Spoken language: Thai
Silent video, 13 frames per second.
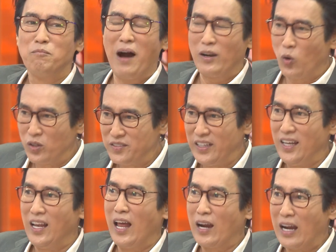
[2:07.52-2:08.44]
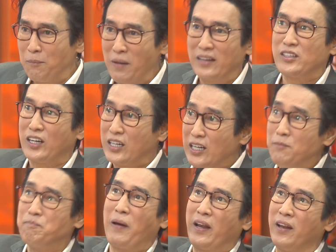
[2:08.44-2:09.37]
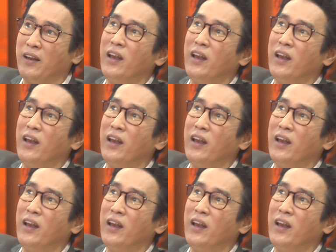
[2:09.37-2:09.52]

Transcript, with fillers: บ้านคนจีนและกำลังจะขึ้นเป็น